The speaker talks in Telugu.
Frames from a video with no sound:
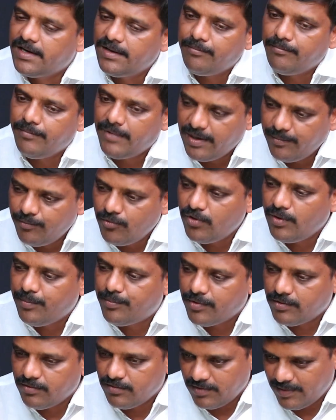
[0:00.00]
అంటే మేము
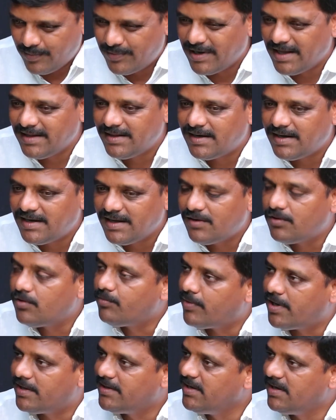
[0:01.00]
ఇప్పుడు ఇప్పుడు ఏంటంటే ఇప్పుడు
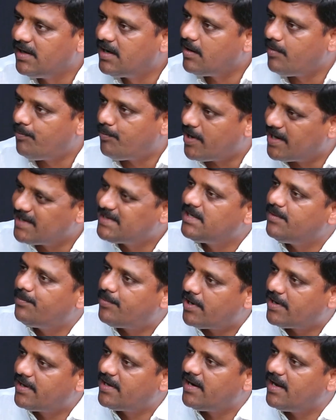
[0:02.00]
మాది ఇంకా పార్టీ
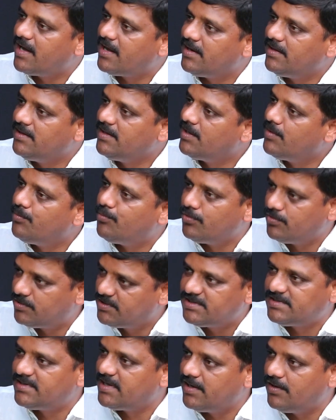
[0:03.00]
ప్రక్రియ అనేది ఇంకా
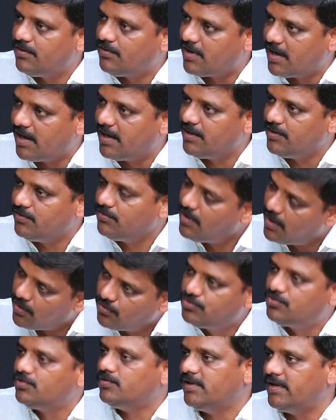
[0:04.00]
పూర్తి స్థాయిలో కాలేదు
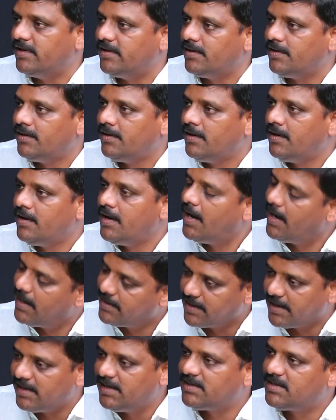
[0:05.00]
అవుతుంది అది
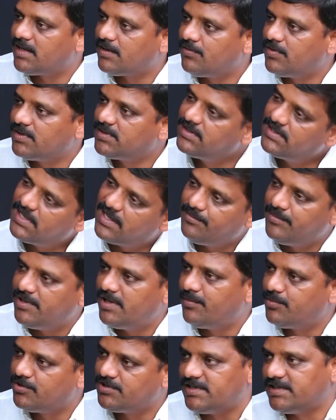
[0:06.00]
అది అయిన తర్వాత దాని మీద
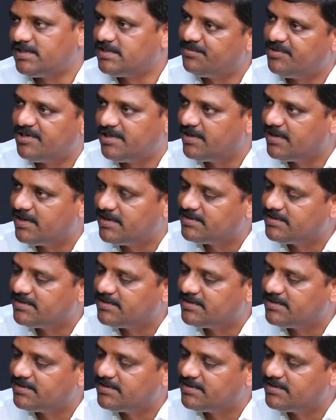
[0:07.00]
అప్పుడు చర్చ పెడదాం